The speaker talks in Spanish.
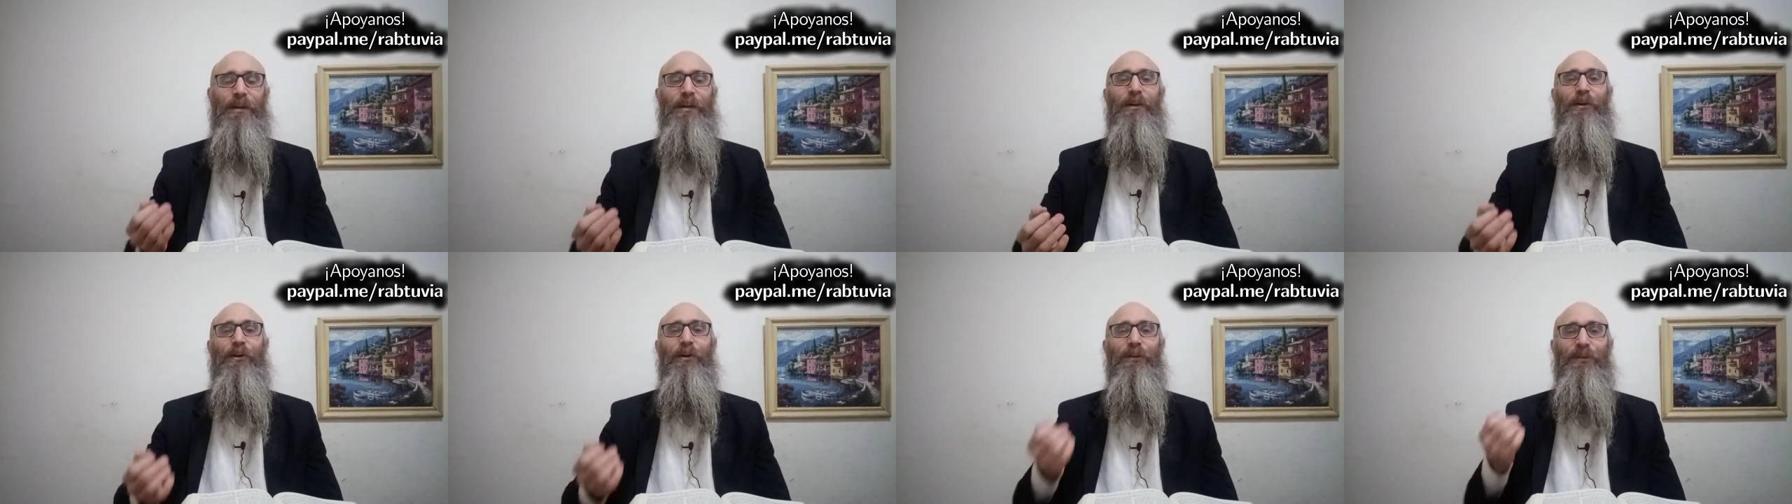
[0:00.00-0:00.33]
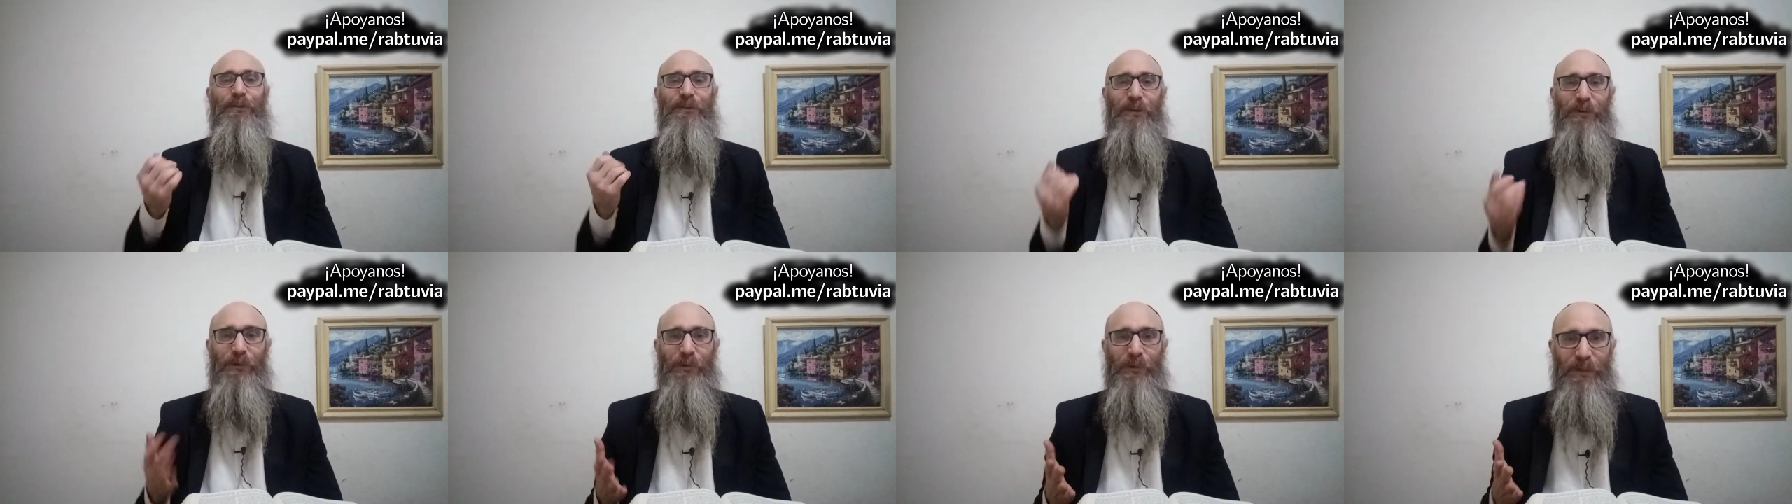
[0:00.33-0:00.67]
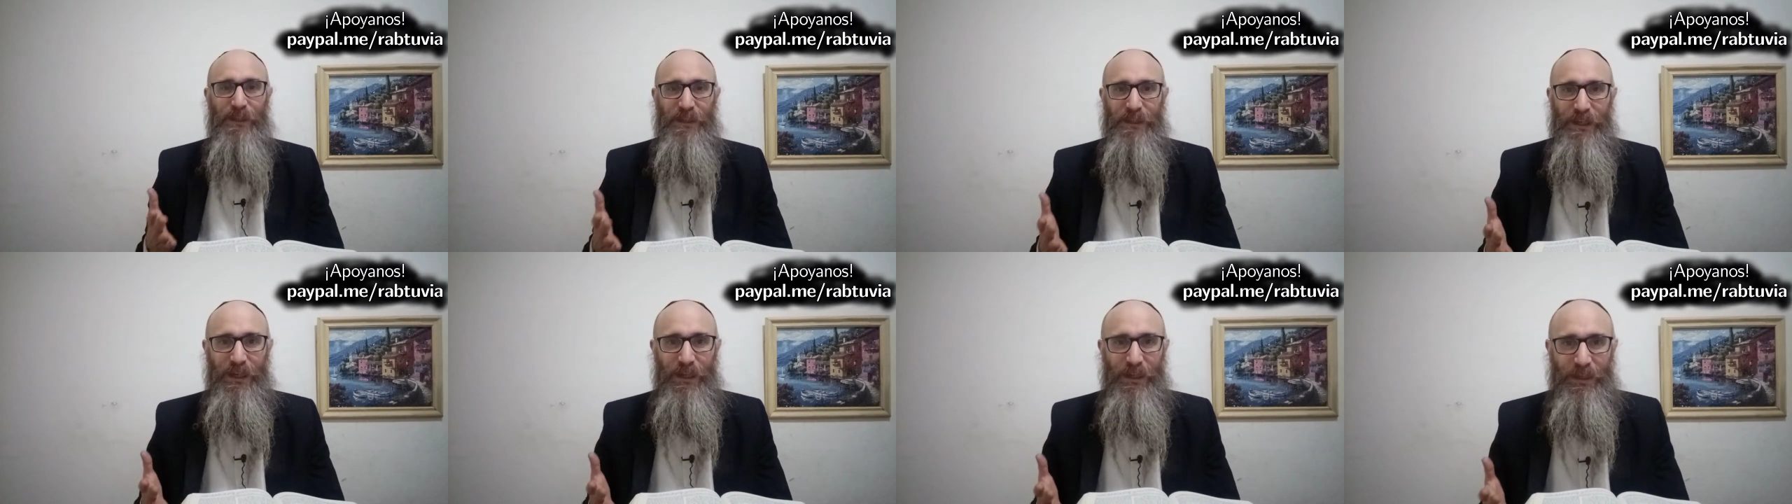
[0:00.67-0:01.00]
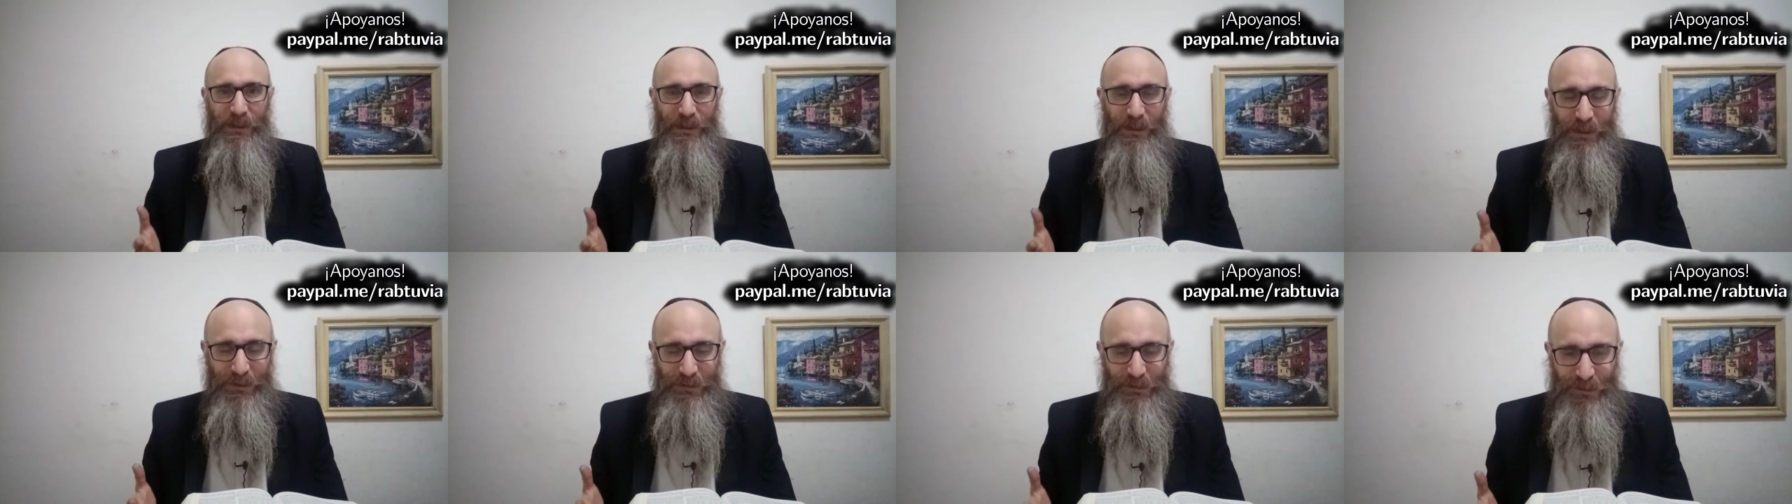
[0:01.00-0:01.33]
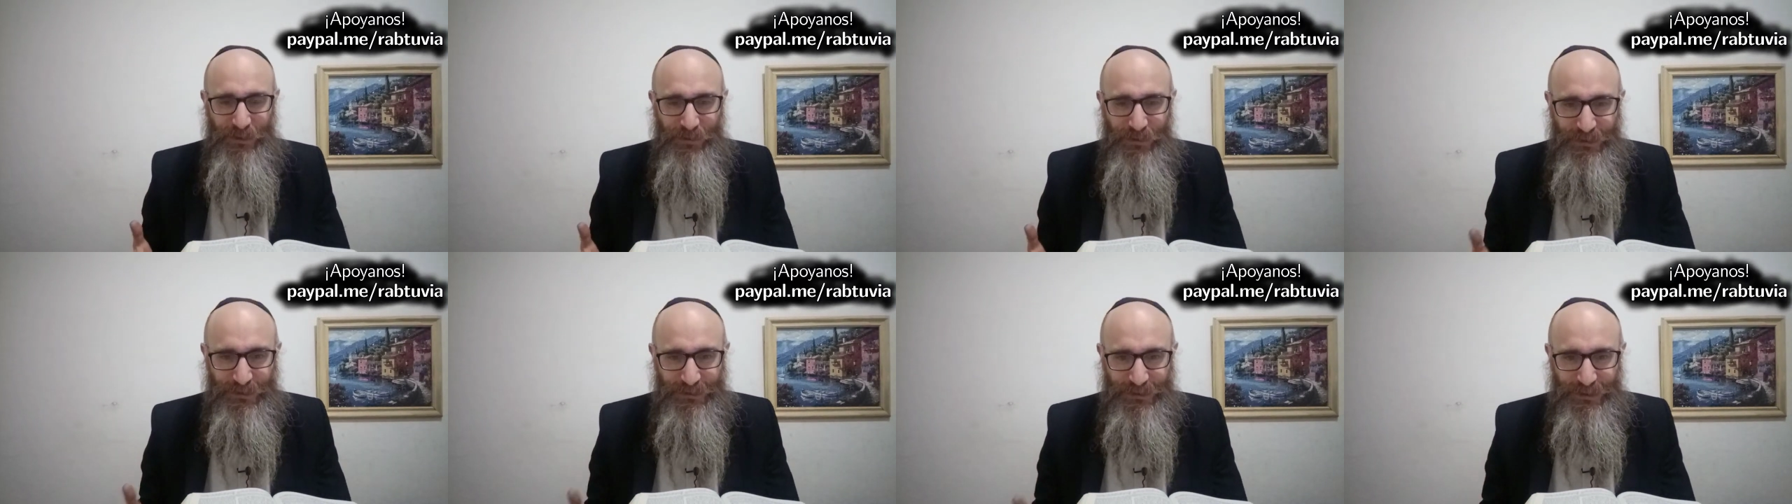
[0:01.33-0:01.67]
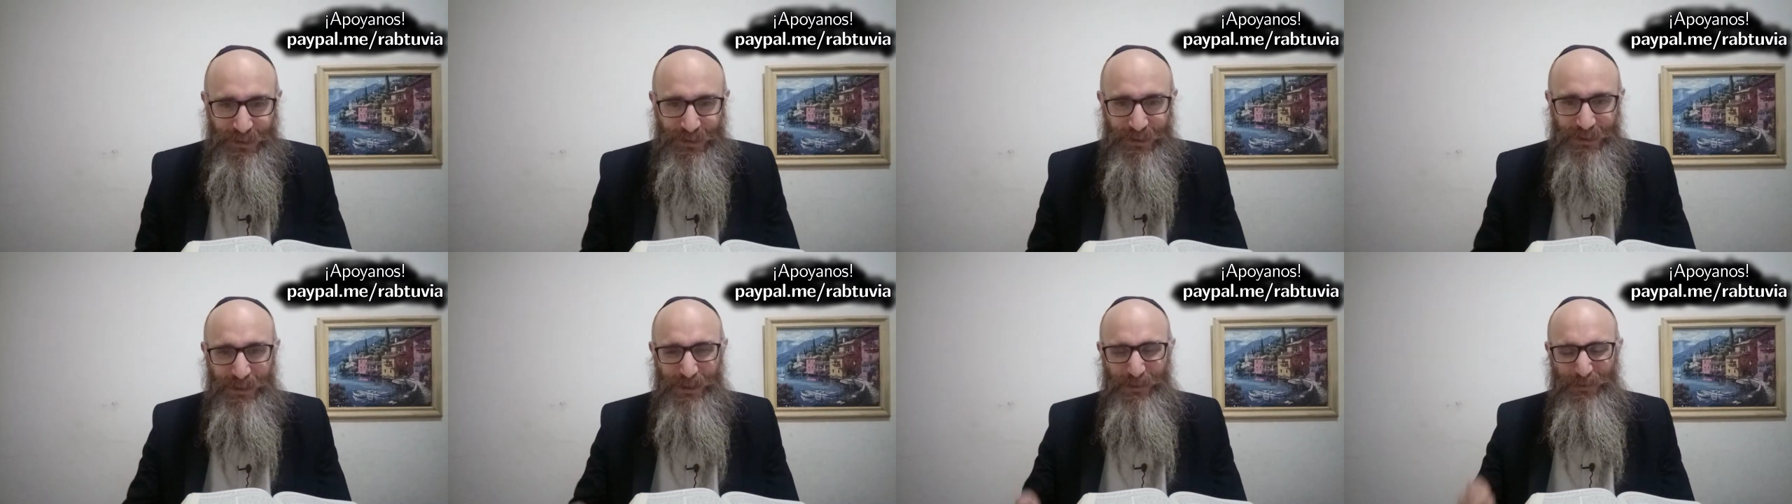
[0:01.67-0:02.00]
con seguridad, esto va a
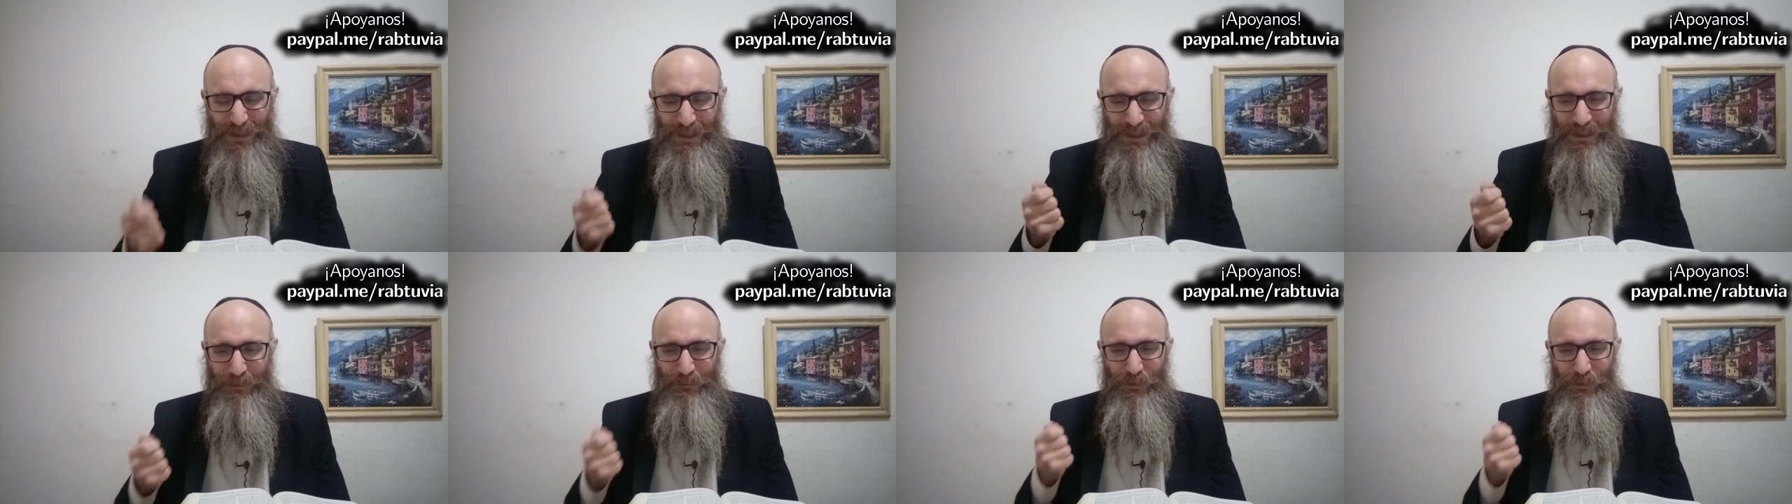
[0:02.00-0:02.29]
hacer que venga